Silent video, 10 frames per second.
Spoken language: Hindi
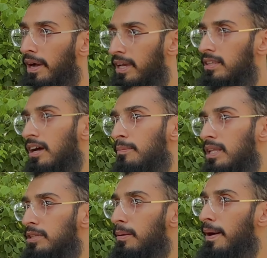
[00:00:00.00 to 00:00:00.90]
बाकी था
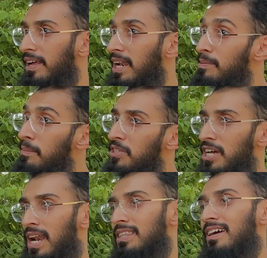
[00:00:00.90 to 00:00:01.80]
मतलब थरपारकर अभी हमने
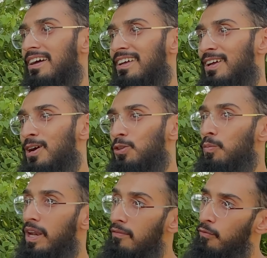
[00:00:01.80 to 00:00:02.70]
जाना था सही तो मैंने